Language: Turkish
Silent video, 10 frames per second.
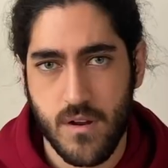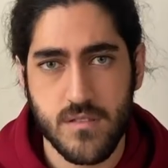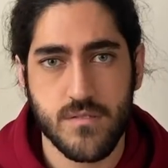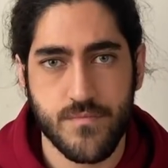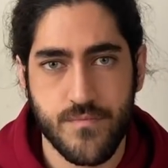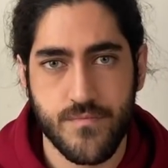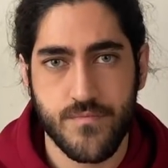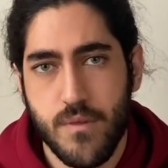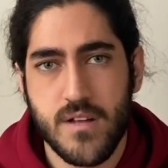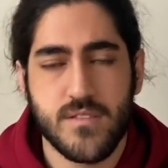Mert.
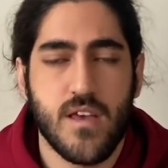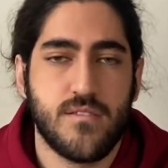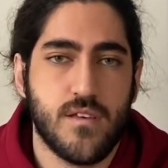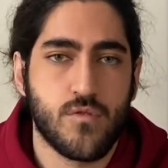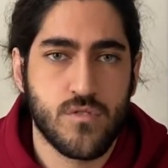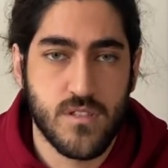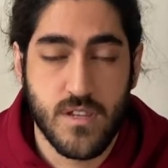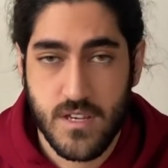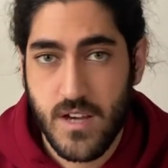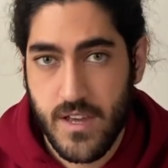Ben TYT
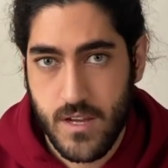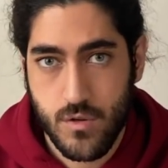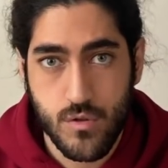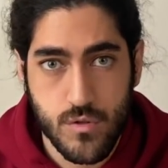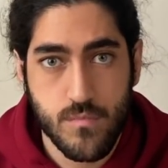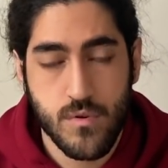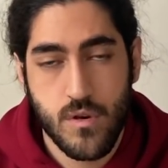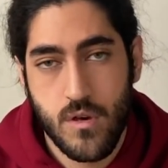Türkçeden iki kaynak çözdüm.